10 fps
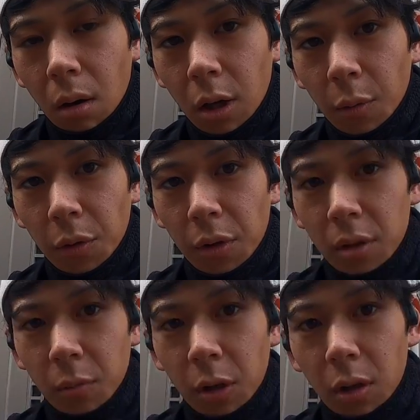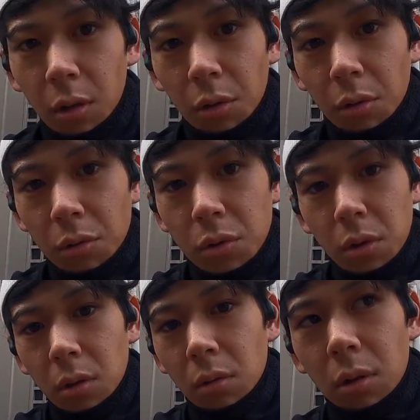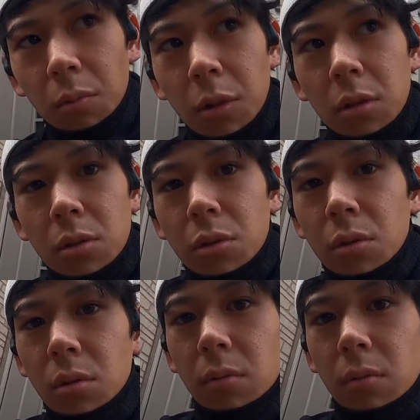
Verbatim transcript: はい今日はです今から今日の1 0キロいきますシュー